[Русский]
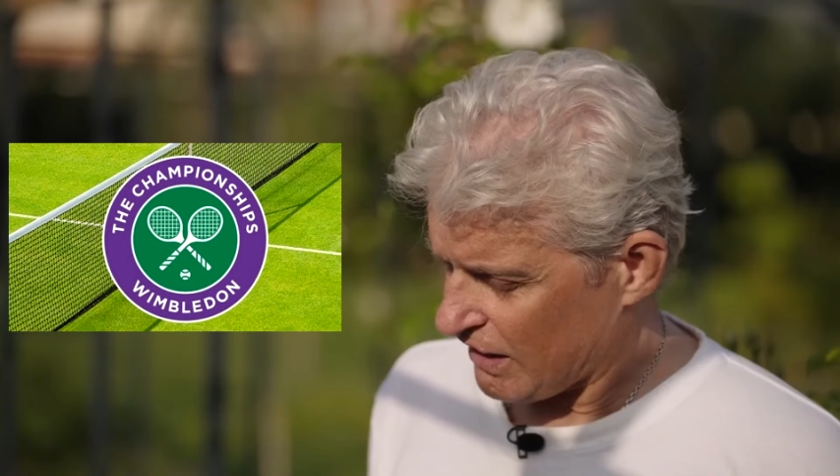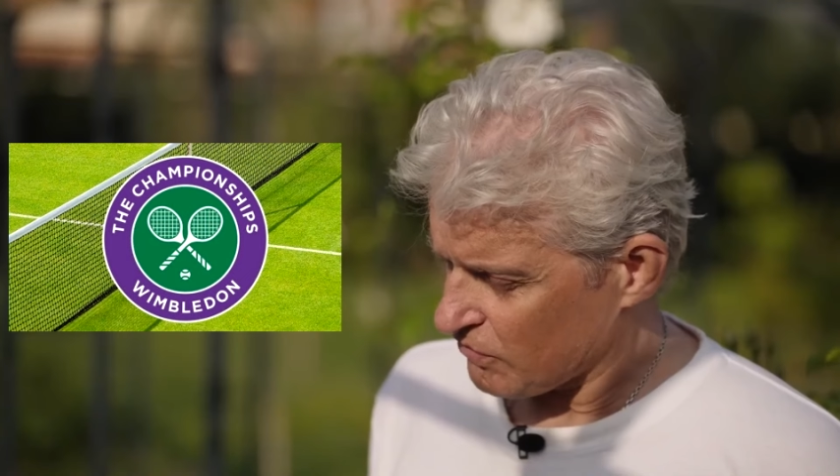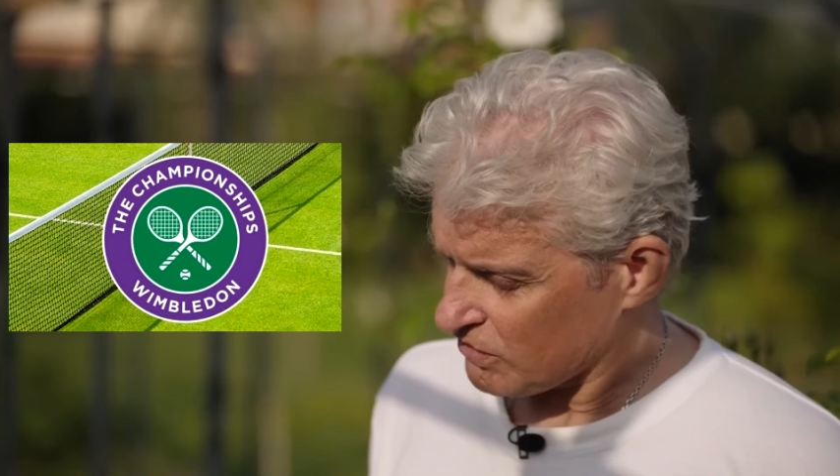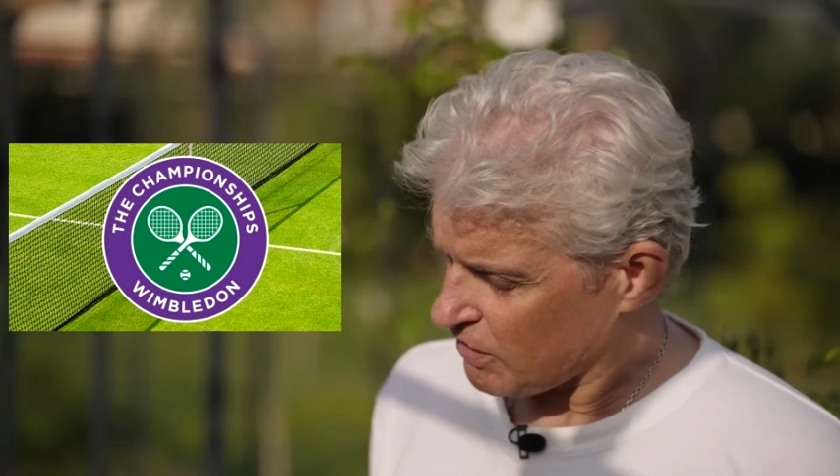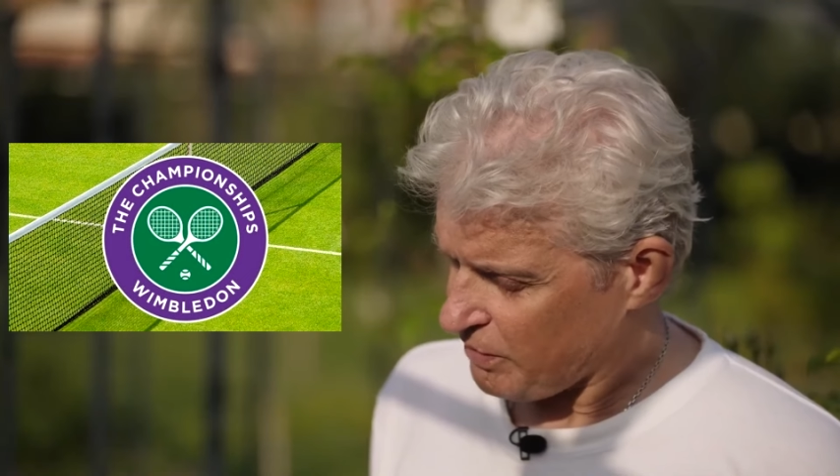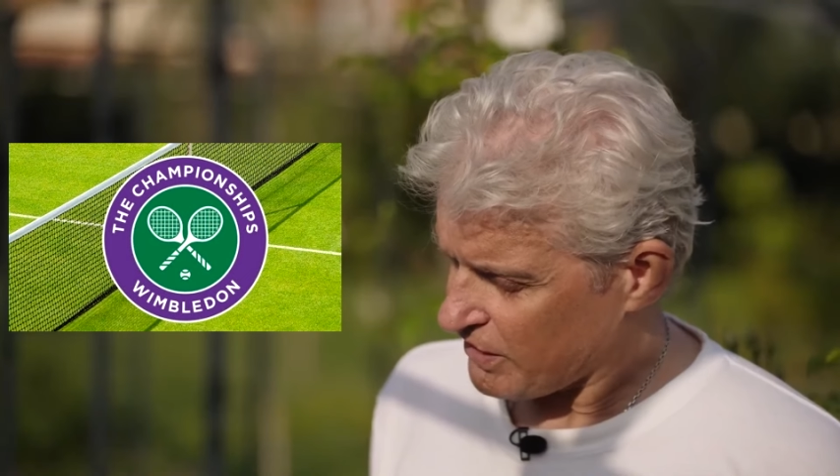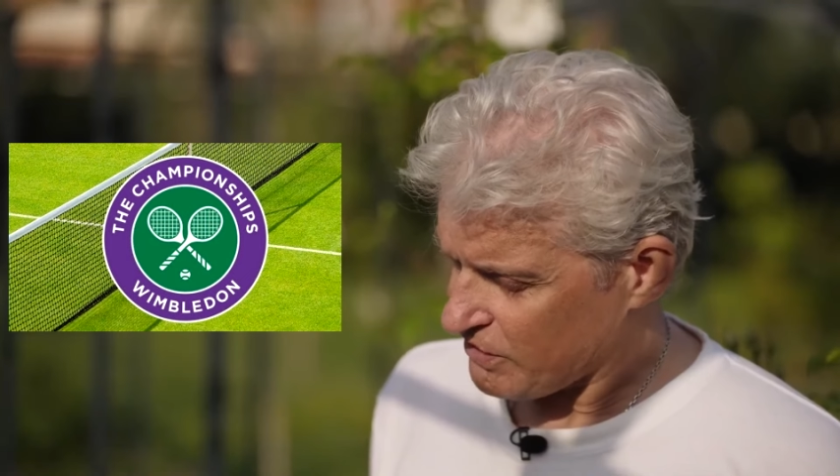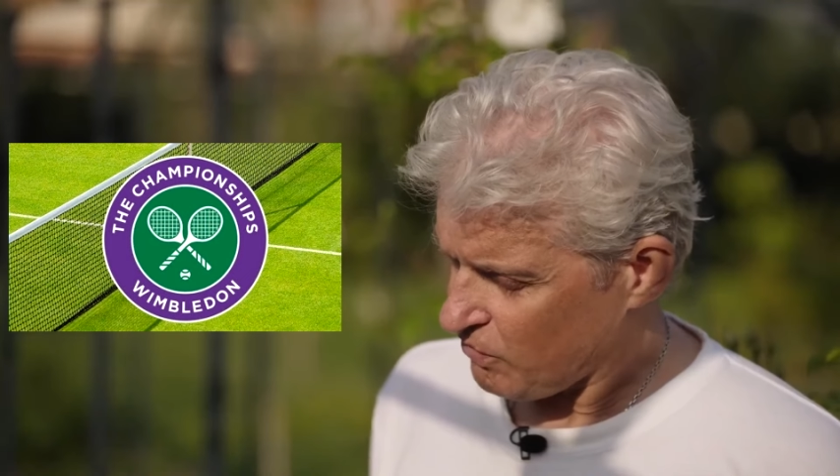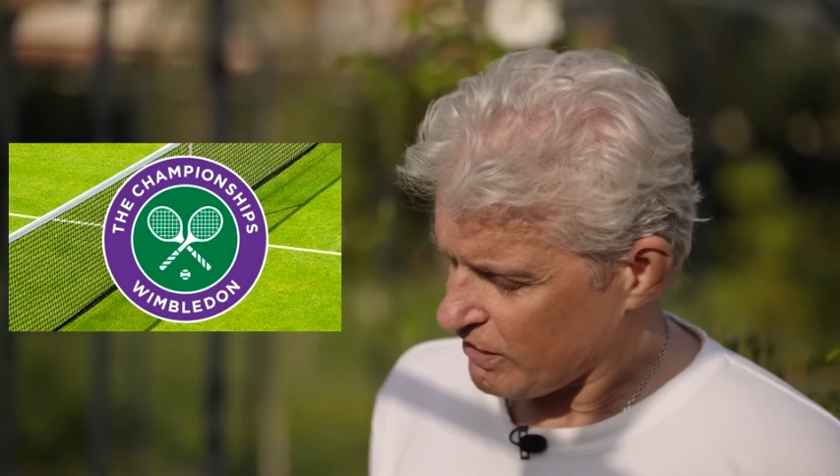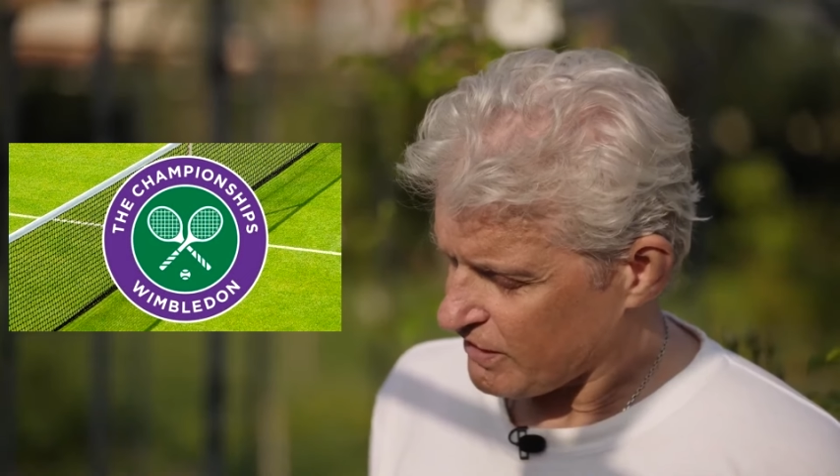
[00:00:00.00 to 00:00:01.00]
Как это
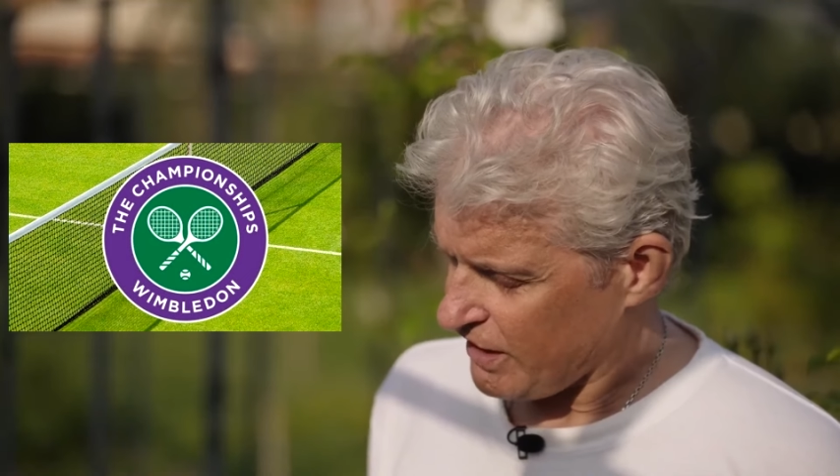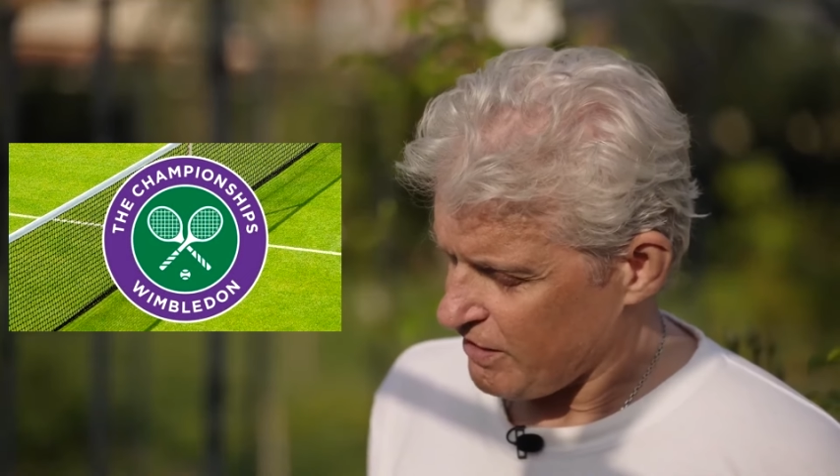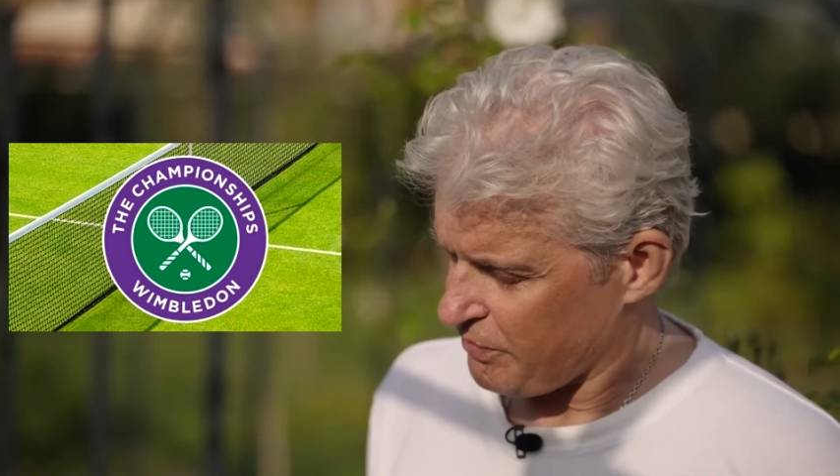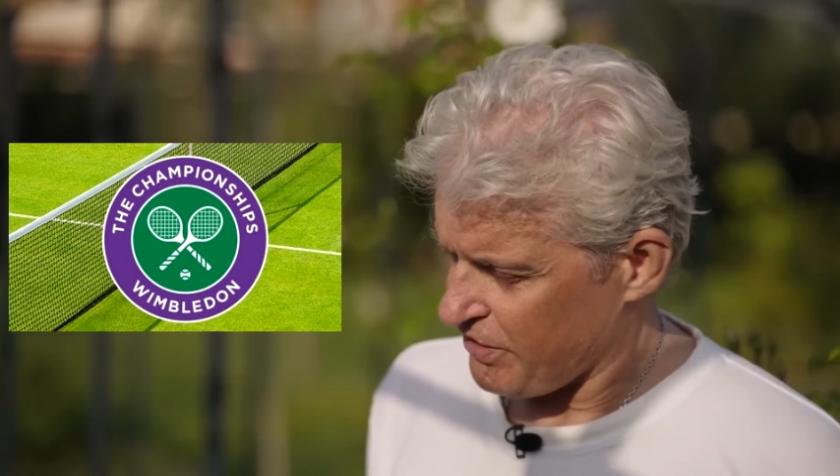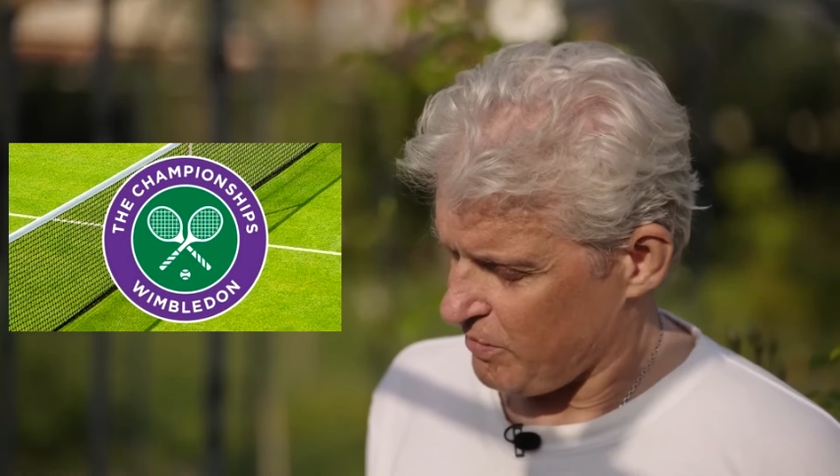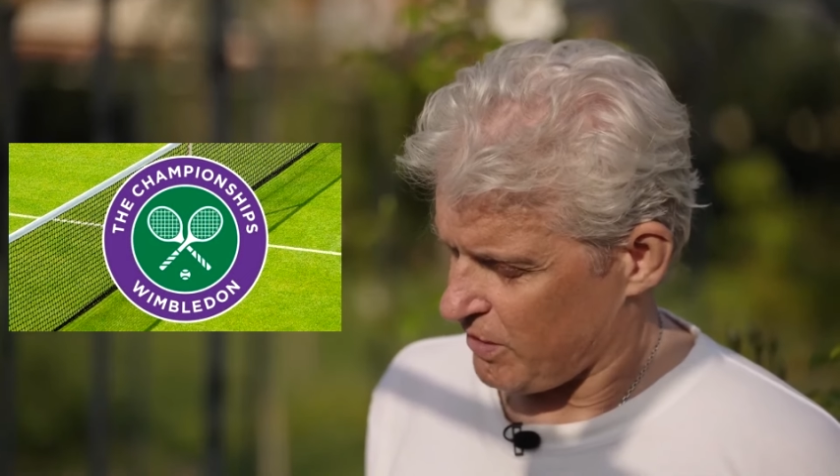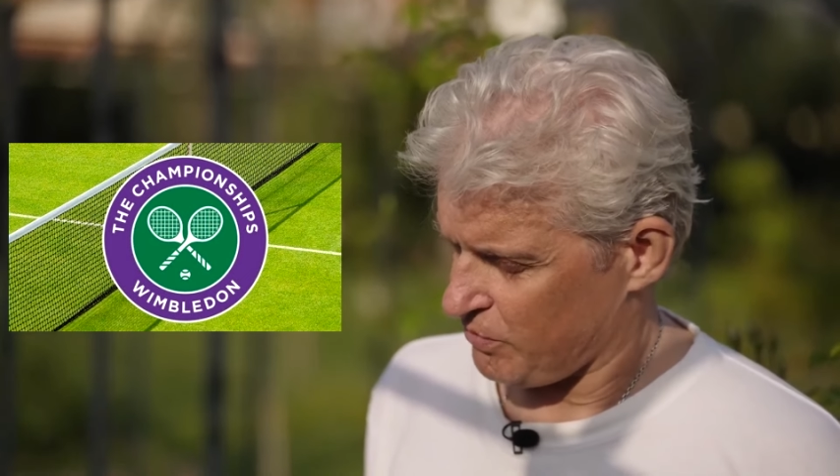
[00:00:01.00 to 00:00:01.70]
происходит, я не понимаю.